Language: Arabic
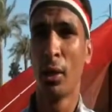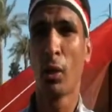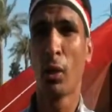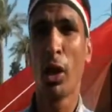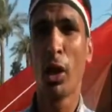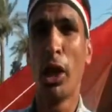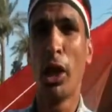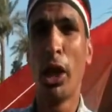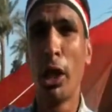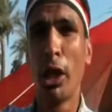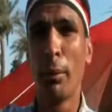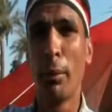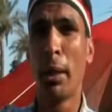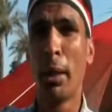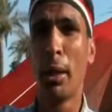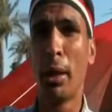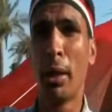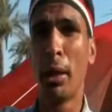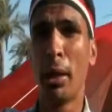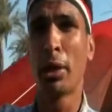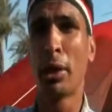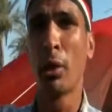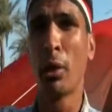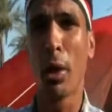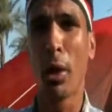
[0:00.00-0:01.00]
كل اللي
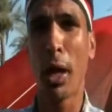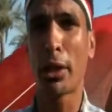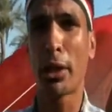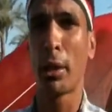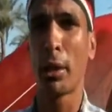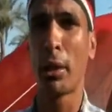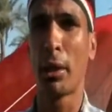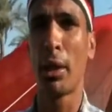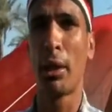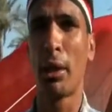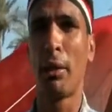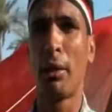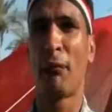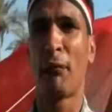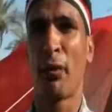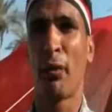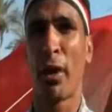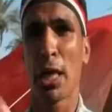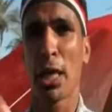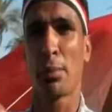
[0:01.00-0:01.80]
بي... دلوقتي في